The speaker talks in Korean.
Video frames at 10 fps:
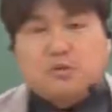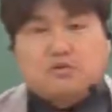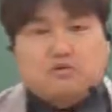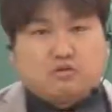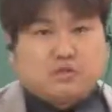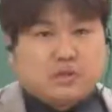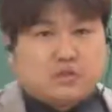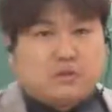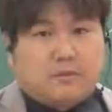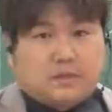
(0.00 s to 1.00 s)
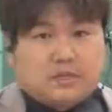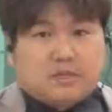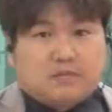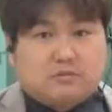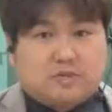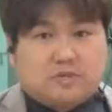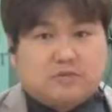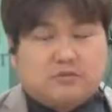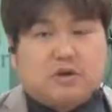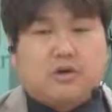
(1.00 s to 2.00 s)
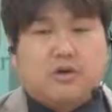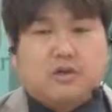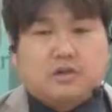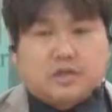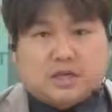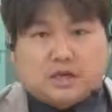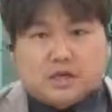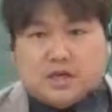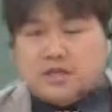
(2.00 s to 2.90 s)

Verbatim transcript: 궁금하신 거 반드시 질문하시고요 잠깐